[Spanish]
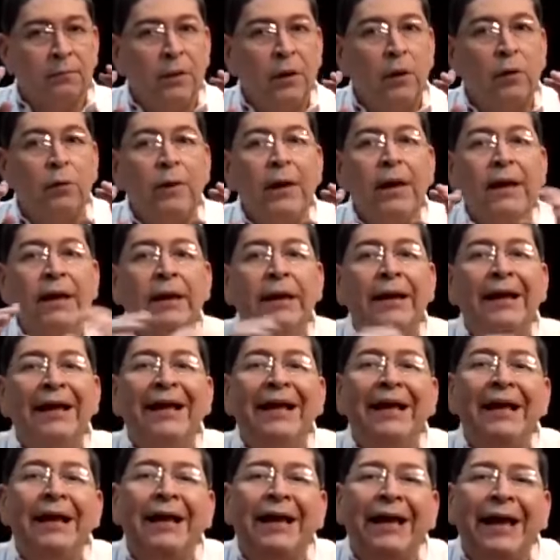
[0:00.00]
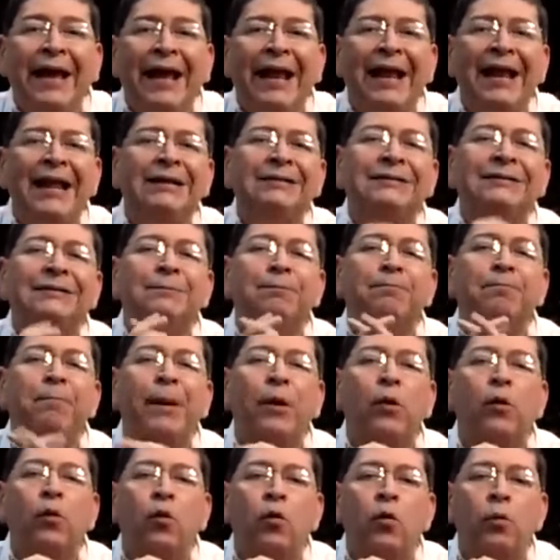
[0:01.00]
Pero bien, ¿Qué les
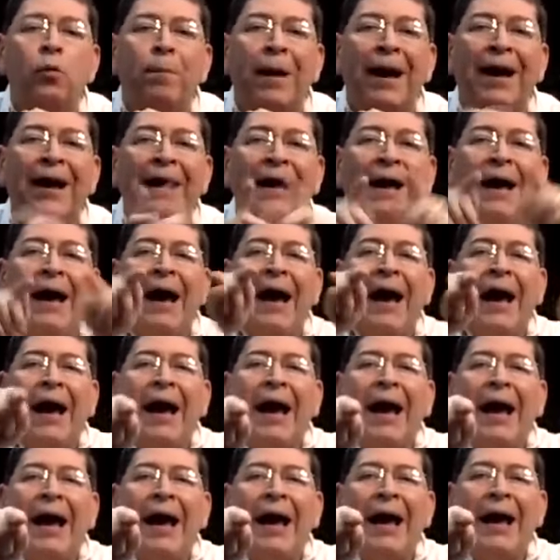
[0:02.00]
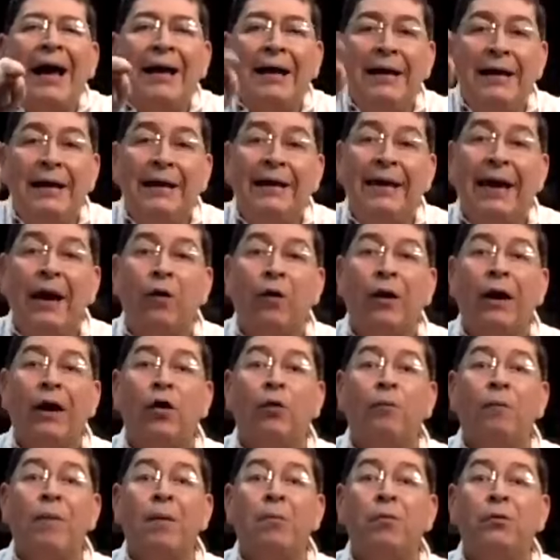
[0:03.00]
preocupa? Ah, que ahora
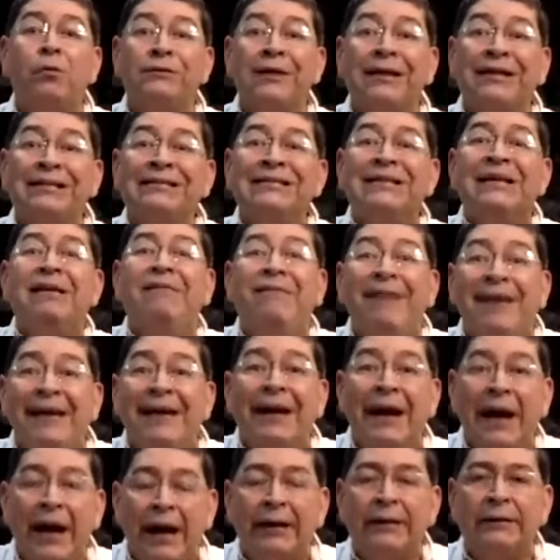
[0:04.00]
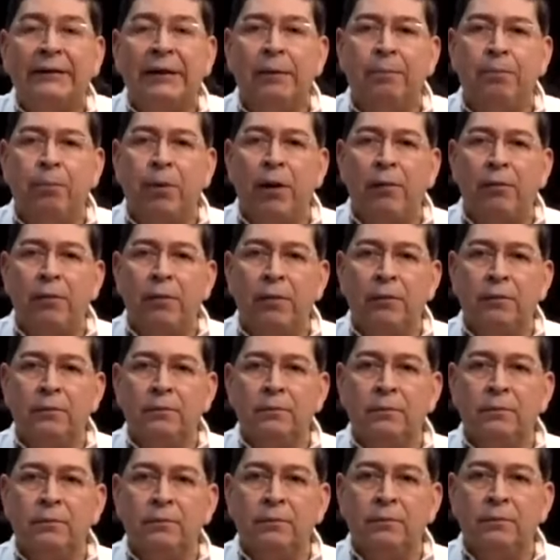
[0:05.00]
los vamos a exhibir ante el pueblo.
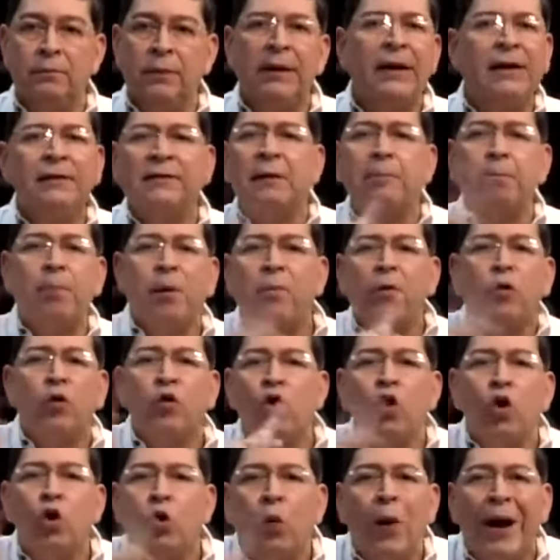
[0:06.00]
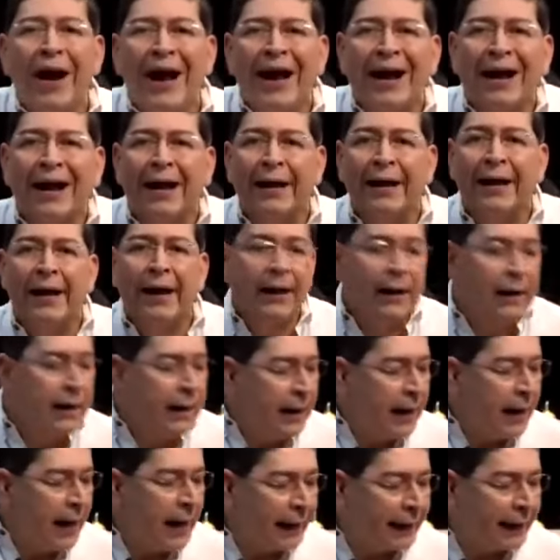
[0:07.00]
Y este pueblo no lo van a callar.
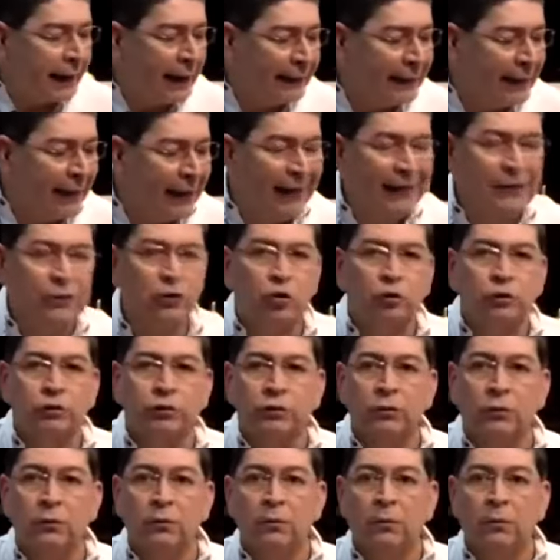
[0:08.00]
Aquí hay derechos